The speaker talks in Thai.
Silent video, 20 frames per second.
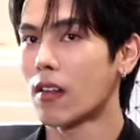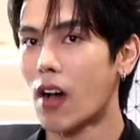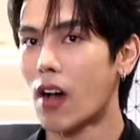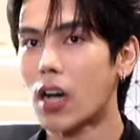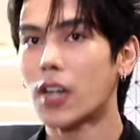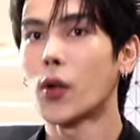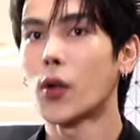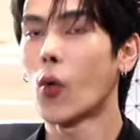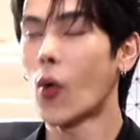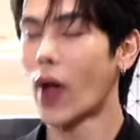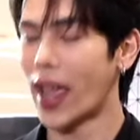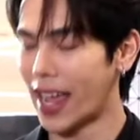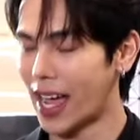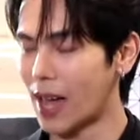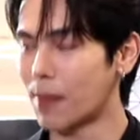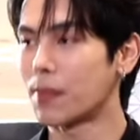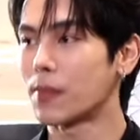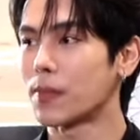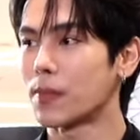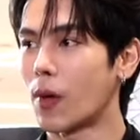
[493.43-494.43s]
ก็ด้วยค
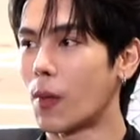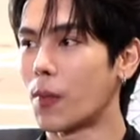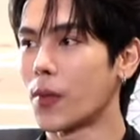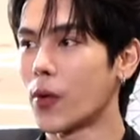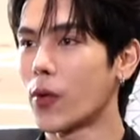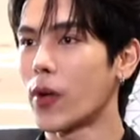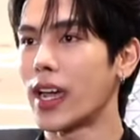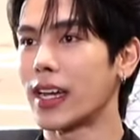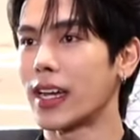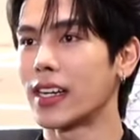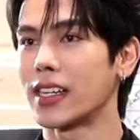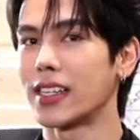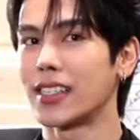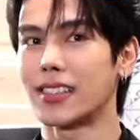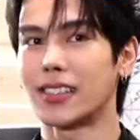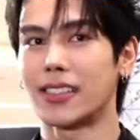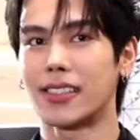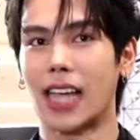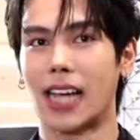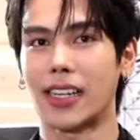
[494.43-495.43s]
รับผมด้วยคือ
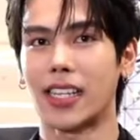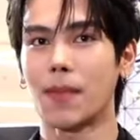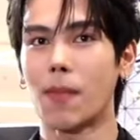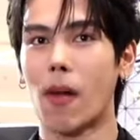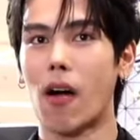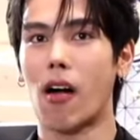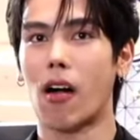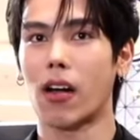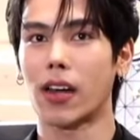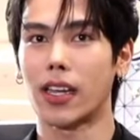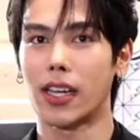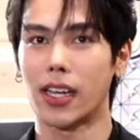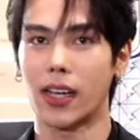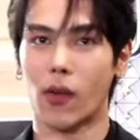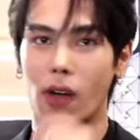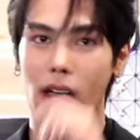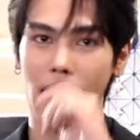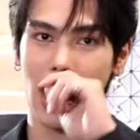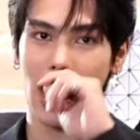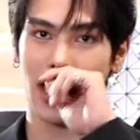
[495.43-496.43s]
อย่างที่บอกเลย
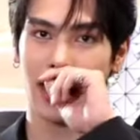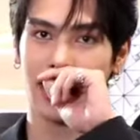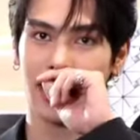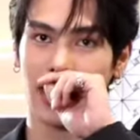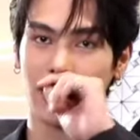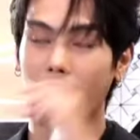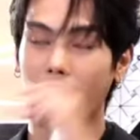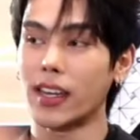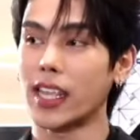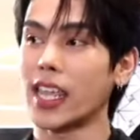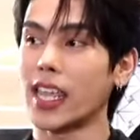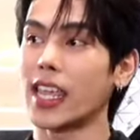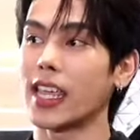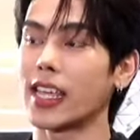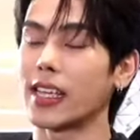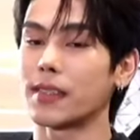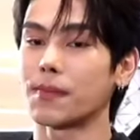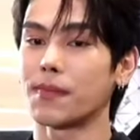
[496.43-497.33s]
ว่า อย่างตอนที่